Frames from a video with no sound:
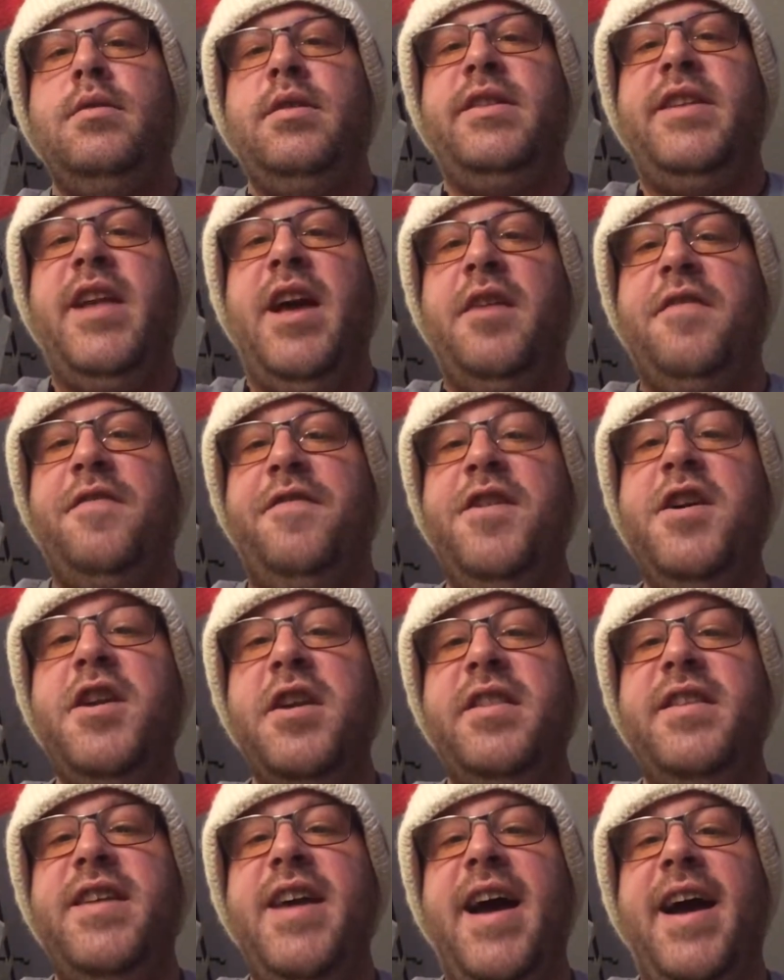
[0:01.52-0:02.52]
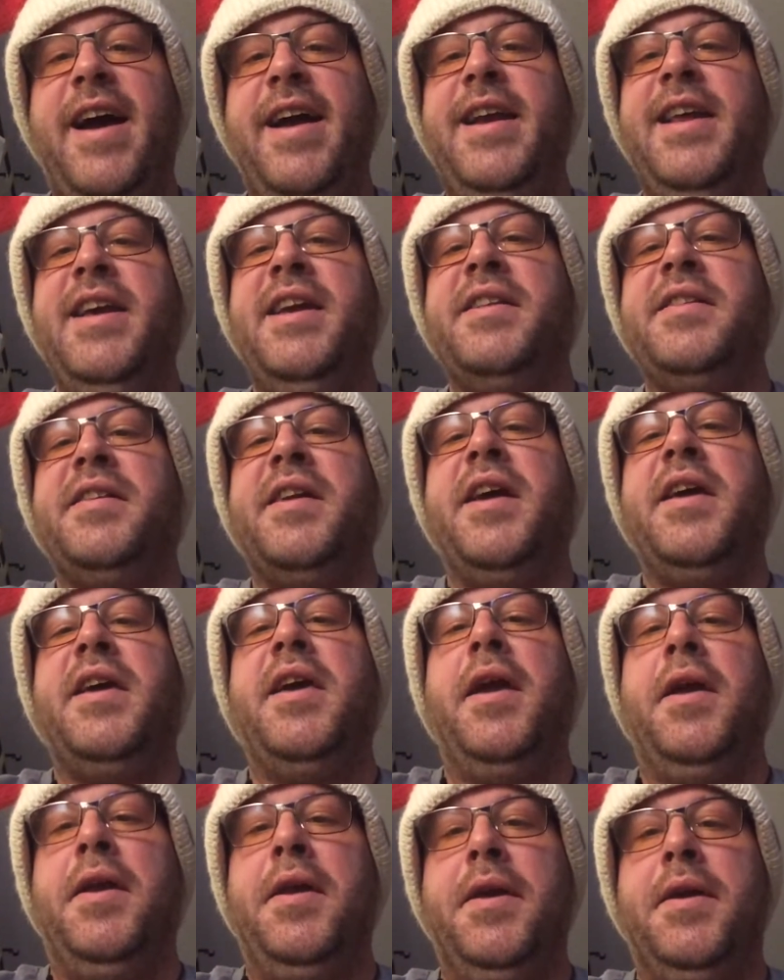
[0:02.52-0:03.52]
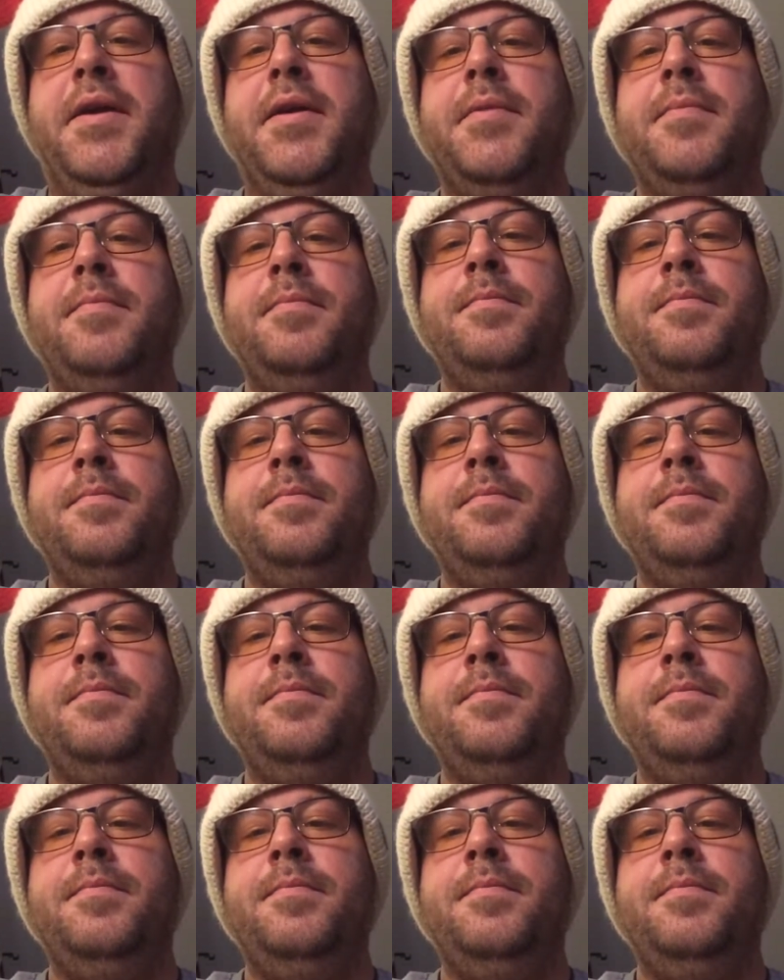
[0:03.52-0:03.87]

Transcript: Der vierte heilige Dreikönig.